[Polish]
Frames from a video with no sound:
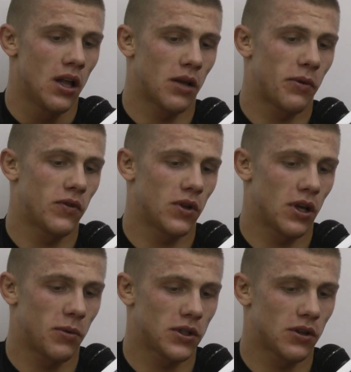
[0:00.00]
na pewno
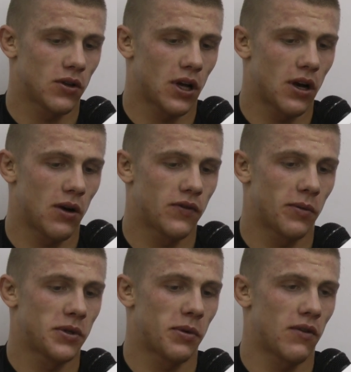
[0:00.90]
nie będzie to taka łatwa
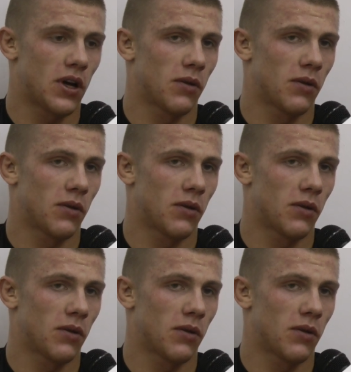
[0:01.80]
przeprawa,